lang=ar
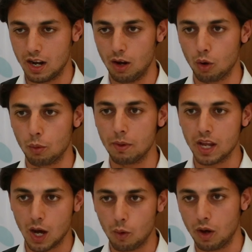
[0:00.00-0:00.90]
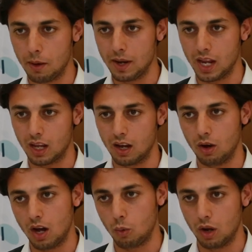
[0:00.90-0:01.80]
الاوروبيه او امريكا
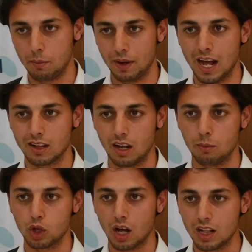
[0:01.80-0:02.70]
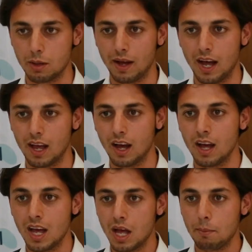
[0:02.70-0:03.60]
او البلاد المتقدمه هاي
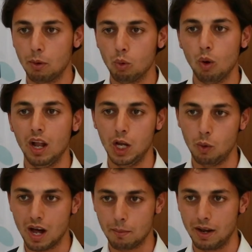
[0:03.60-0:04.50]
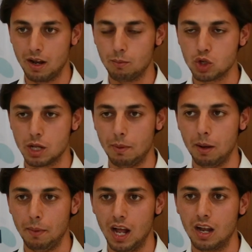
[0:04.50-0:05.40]
بموضوع الحوار بالمجتمع
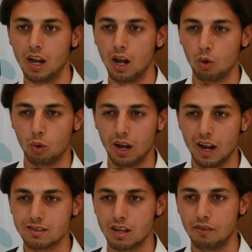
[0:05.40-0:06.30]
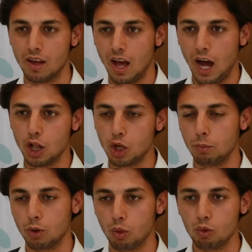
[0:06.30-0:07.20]
المحلي لانه للاسف
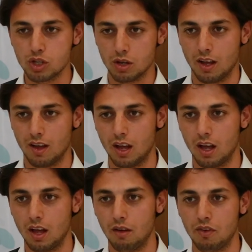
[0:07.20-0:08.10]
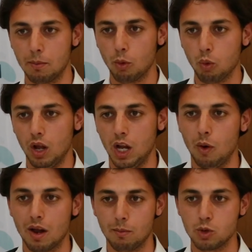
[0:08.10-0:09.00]
عندهم نضوج آه، في موضوع
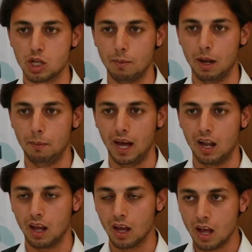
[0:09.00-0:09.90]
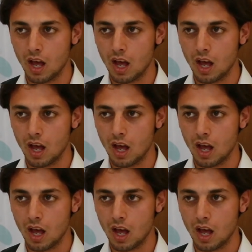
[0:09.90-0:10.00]
الحوار بالمجتمع المحلي